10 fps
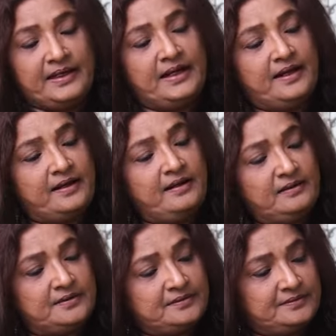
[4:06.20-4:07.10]
ఇలాగా
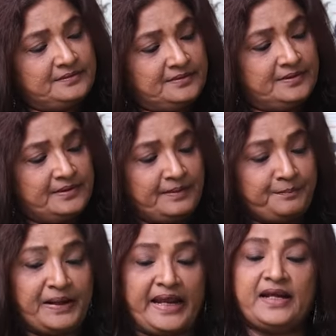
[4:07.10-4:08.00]

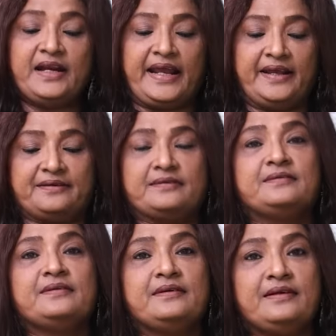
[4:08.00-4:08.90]
ప్లెయిన్ హెయిర్
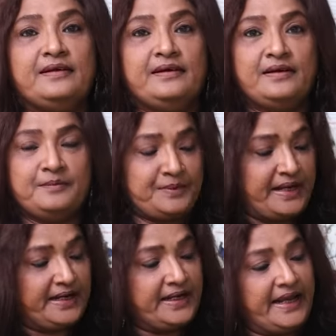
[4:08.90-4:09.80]

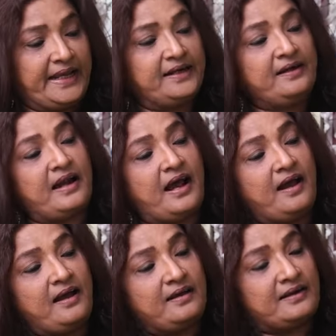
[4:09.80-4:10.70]
ప్లెయిన్ హెయిర్ నా
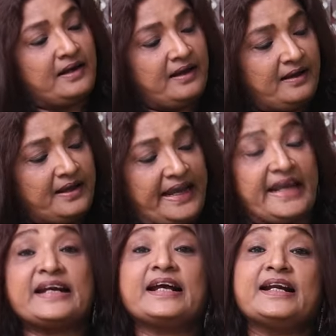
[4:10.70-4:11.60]
నా
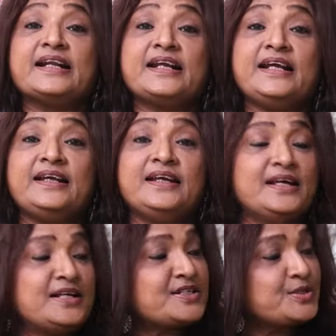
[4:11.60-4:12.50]
హెయిర్ కలర్కి
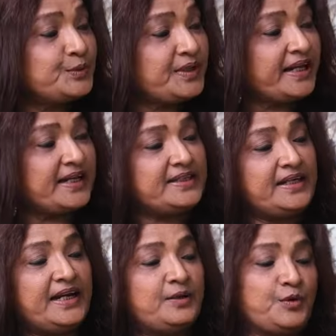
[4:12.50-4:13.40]
సూట్ అయ్యేది
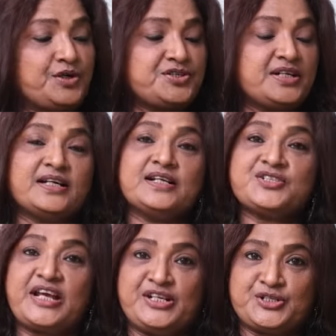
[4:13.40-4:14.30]
నేను ఒరిజినల్గా
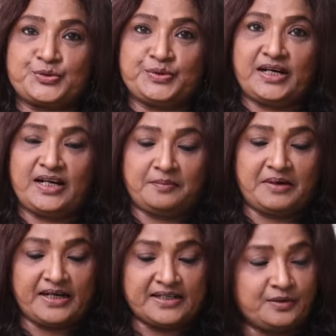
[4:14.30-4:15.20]
చేయించుకున్నాను
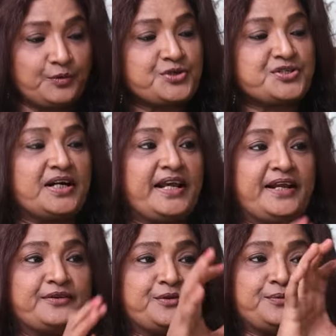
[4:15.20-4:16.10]
అనమాట ఇది ఒరిజినల్
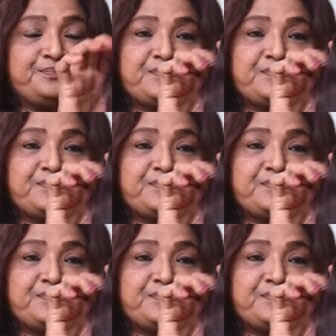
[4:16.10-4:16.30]
హెయిర్తో